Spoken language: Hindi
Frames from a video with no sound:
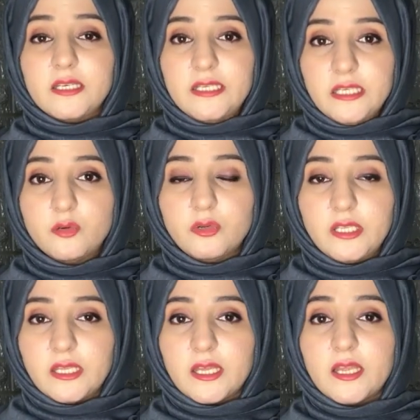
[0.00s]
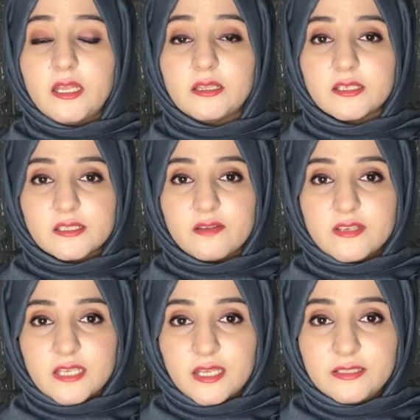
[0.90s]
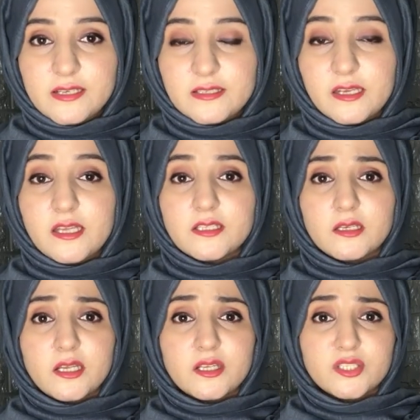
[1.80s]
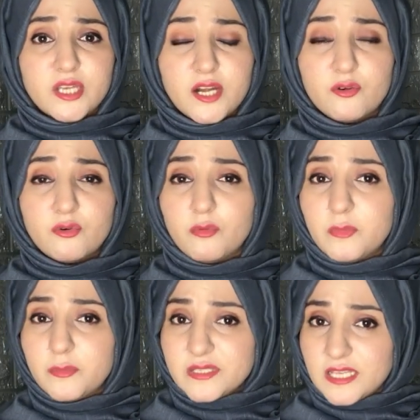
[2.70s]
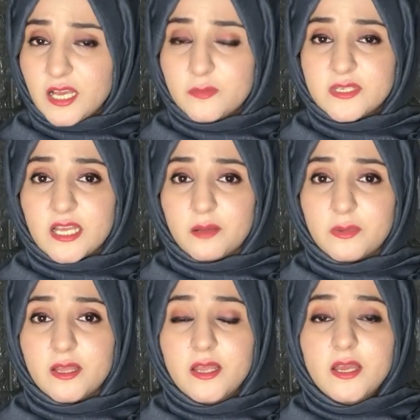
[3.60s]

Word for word: लीक हुई हैं इन दस्तावेज़ा के ज़रिए जिन्हें एक चैट रूम में मजाक मजाक में